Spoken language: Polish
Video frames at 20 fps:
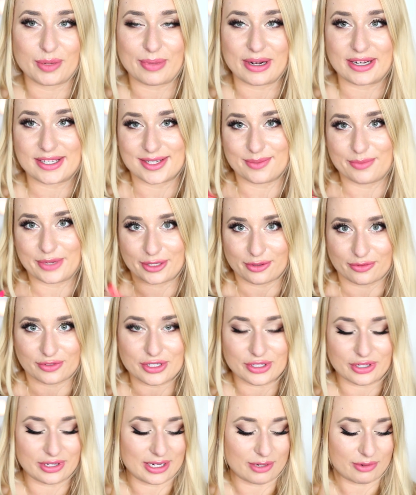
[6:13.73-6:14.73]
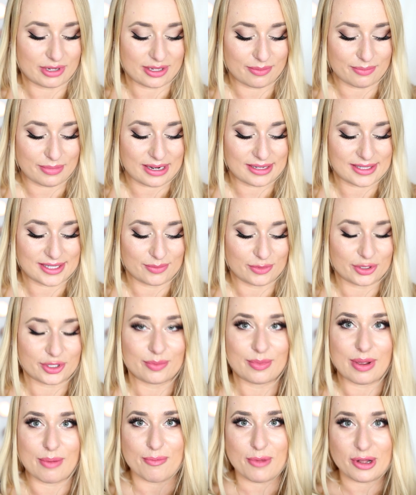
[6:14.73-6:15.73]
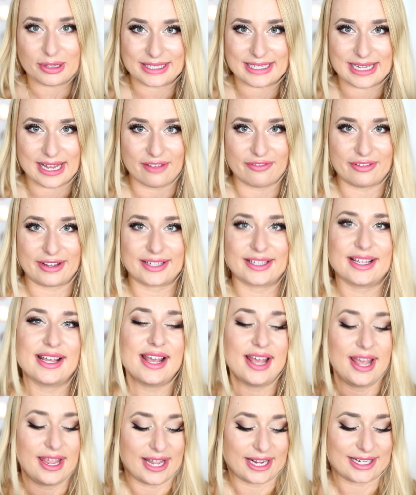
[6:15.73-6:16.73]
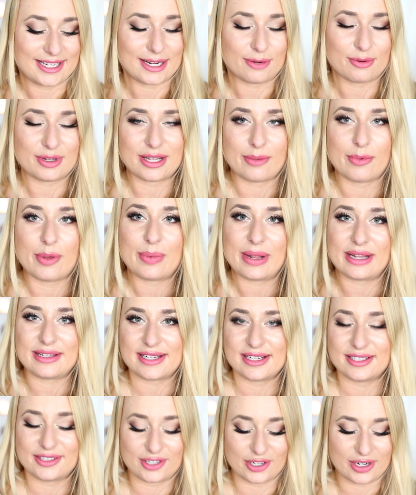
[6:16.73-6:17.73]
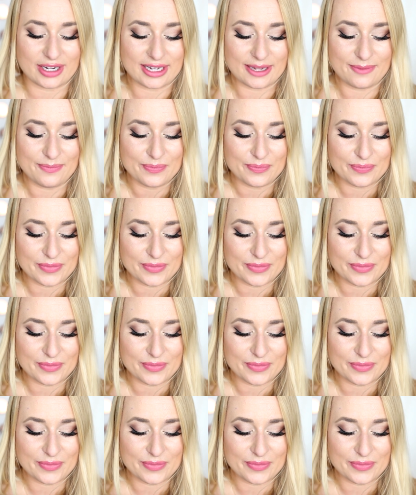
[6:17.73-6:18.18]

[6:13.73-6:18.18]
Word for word: nie palcem, bo ja tu wszystko nakładam palcem, no to ma mocny efekt. Jak nakładamy pędzel trochę,